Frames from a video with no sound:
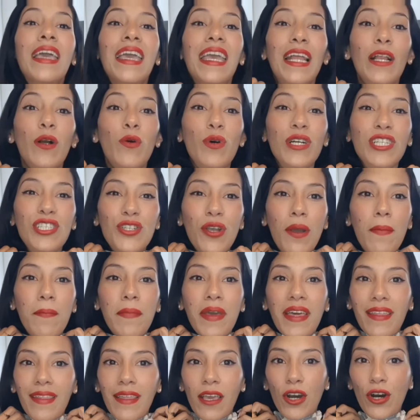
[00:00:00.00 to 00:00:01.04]
El cuello es
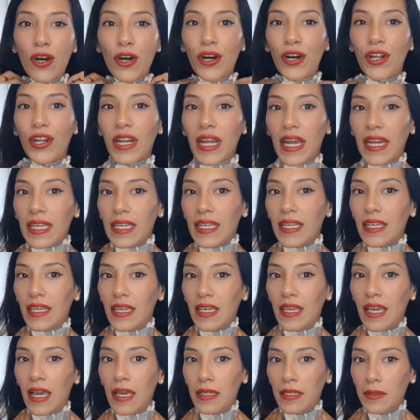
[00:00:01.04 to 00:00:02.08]
medio
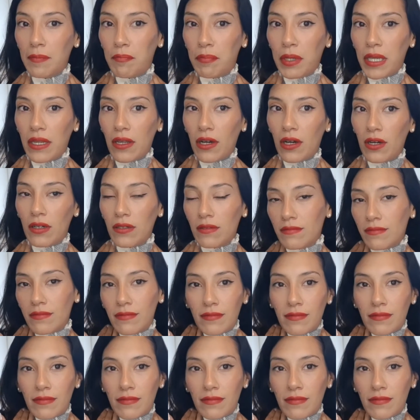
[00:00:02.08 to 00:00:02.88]
raringui ahí, pero